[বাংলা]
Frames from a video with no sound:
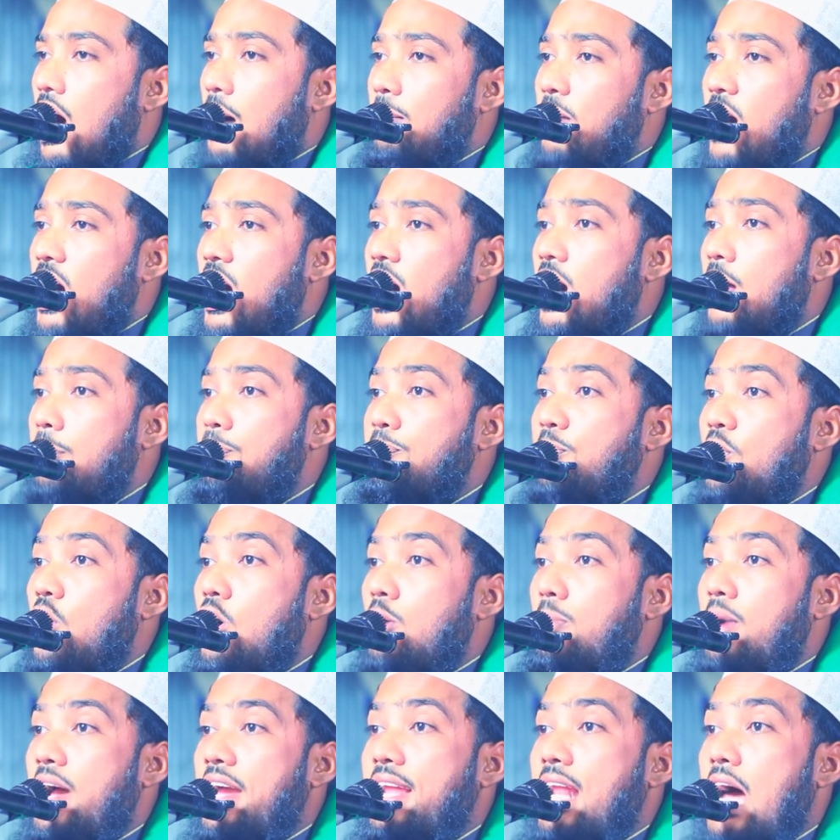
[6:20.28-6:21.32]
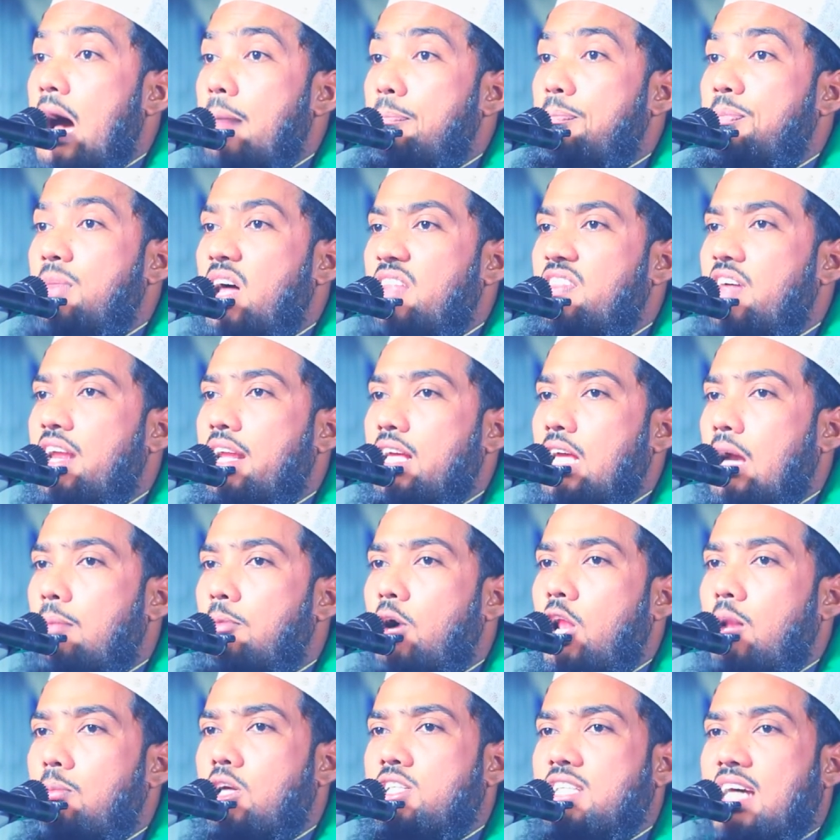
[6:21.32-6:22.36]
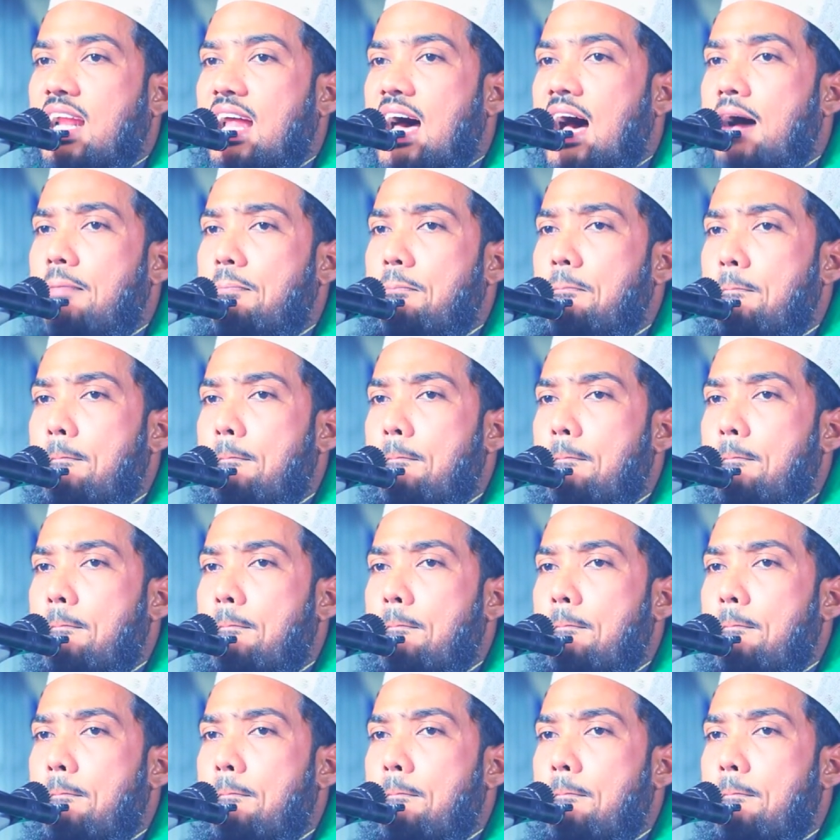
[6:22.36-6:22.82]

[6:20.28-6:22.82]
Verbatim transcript: আমার প্রিয় ভাইরা আপনাদেরকে বলবো যারা